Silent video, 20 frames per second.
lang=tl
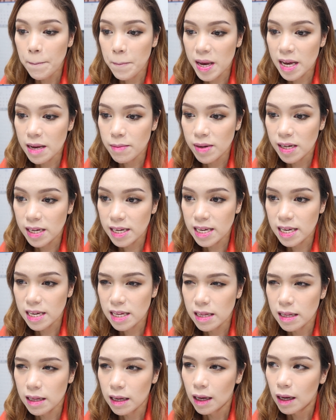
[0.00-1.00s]

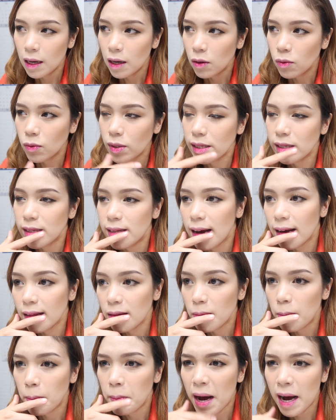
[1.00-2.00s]
Maybelline, what's that?
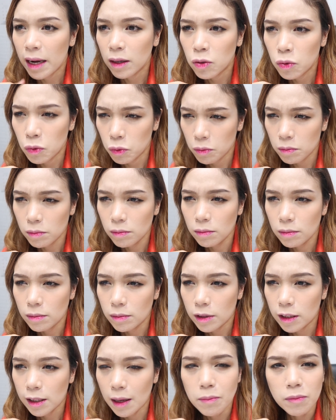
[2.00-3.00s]
Magnum?
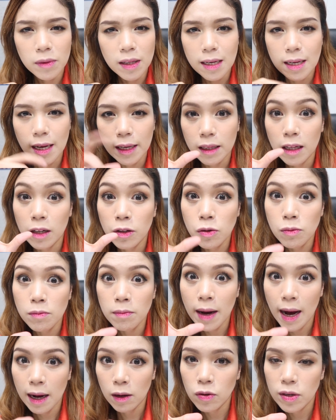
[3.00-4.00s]
Something like that. Yung
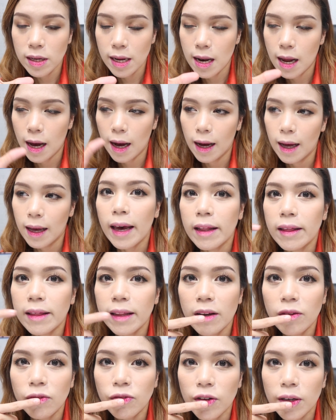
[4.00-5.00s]
bago nila.
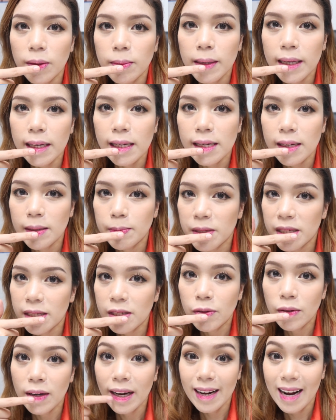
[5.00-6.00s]
And then, for my lips,
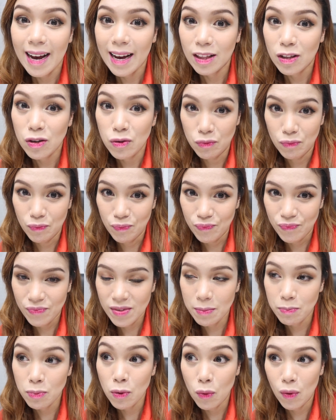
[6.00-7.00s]
yung Caradium
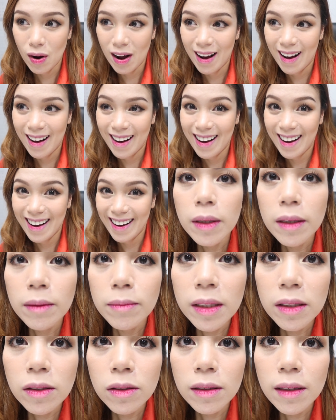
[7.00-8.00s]
na puka. Pero
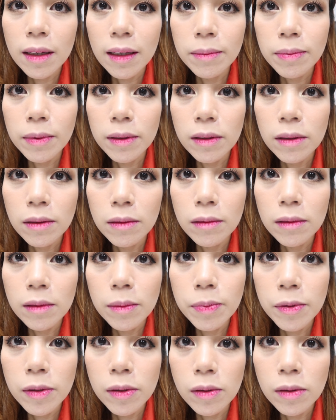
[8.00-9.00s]
medyo dry pa din yung
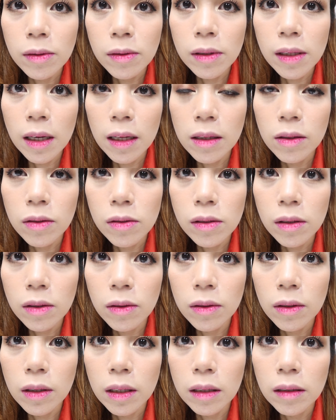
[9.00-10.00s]
lips ko dahil doon sa
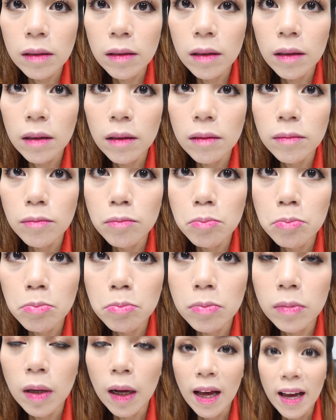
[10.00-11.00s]
Korea.
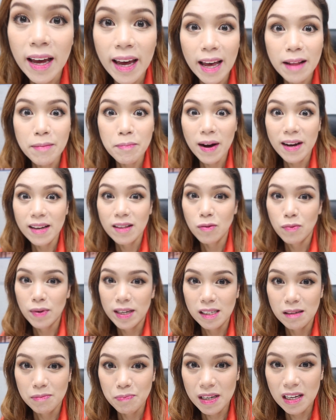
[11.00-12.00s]
Mm. And by the
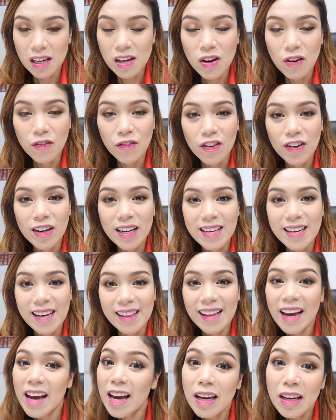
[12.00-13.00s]
way, speaking of
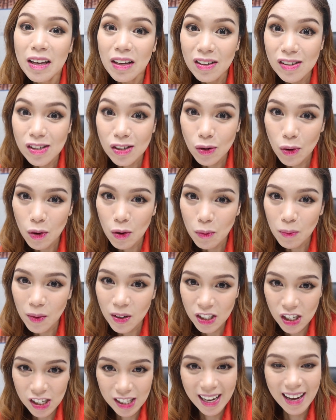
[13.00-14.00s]
Korea, thank you so
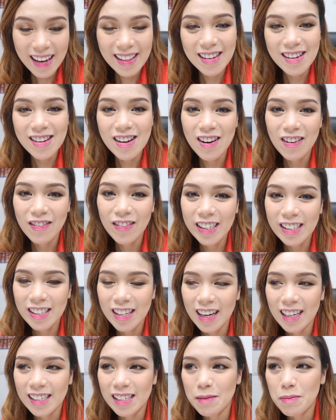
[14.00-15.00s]
much, Candy
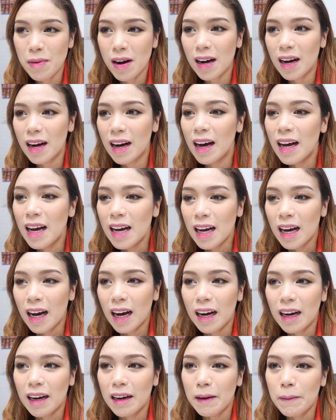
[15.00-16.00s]
Lovers, ha, sa mga
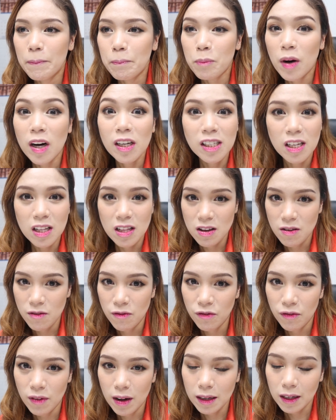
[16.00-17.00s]
um,
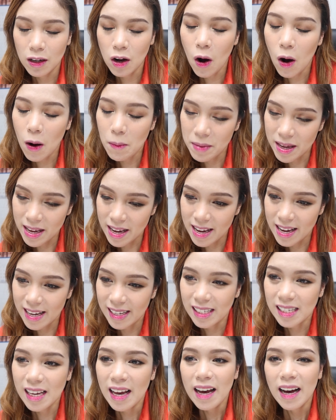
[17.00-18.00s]
positive
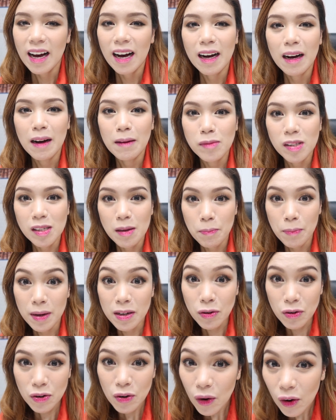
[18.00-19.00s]
comments, um, sa
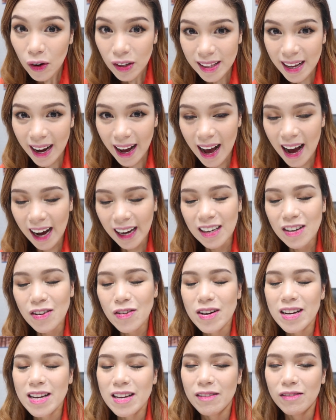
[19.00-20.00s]
panonood ng aking
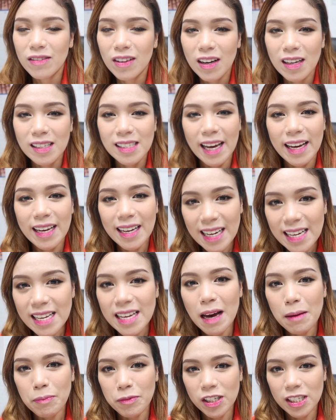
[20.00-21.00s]
Korea vlogs. I
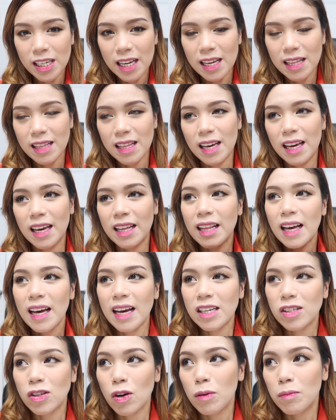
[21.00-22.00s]
really appreciate it.
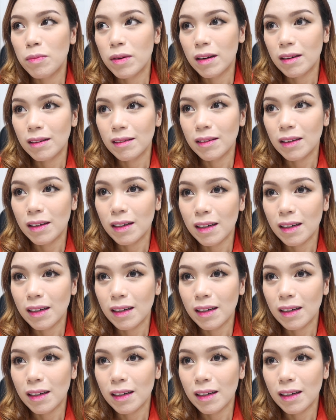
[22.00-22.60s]
Sobrang,